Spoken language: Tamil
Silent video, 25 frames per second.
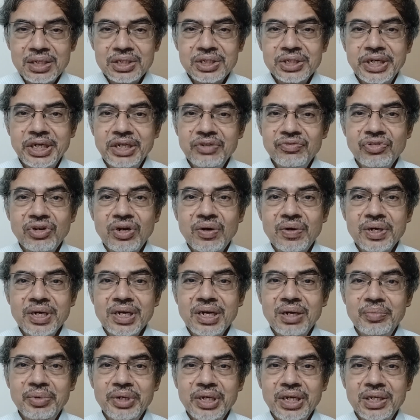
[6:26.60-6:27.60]
ஸ்ட்ரெயிட்
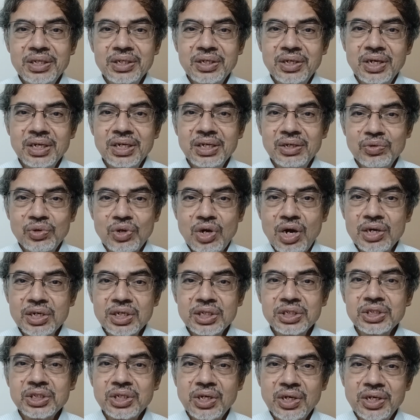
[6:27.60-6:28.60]
ஃபார்வர்டாக அப்படியே அதுக்கான ஒரு
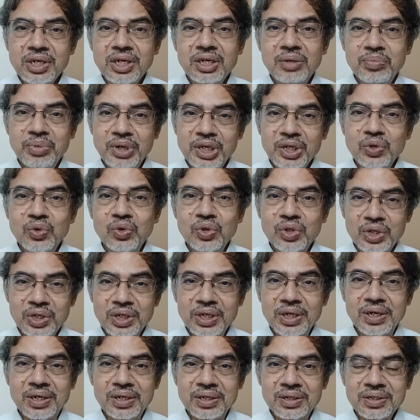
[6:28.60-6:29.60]
ஆனஸ்டான ரிப்ளை
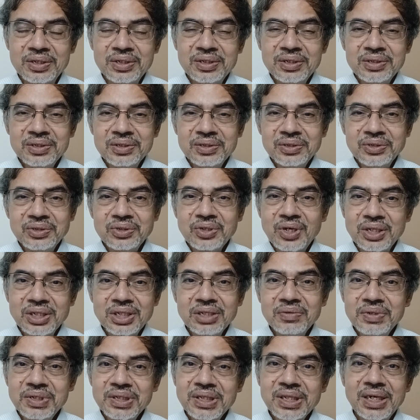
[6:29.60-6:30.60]
கொடுத்துருக்காரு ஸோ அந்த
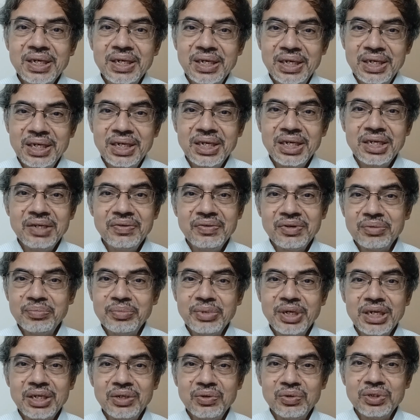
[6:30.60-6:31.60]
விதத்தில் இவர்
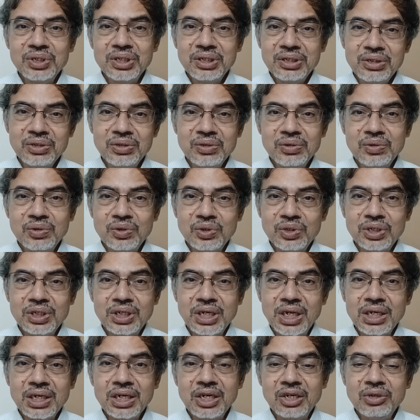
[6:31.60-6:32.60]
மேலே வந்து ஒரு
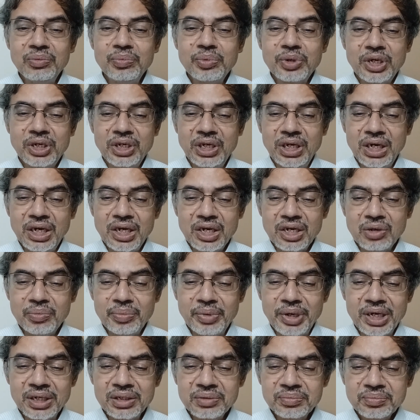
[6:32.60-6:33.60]
நல்ல அபிப்பிராயம்
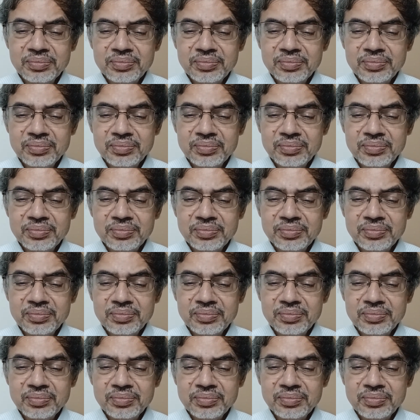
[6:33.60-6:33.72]
எல்லாருக்குமே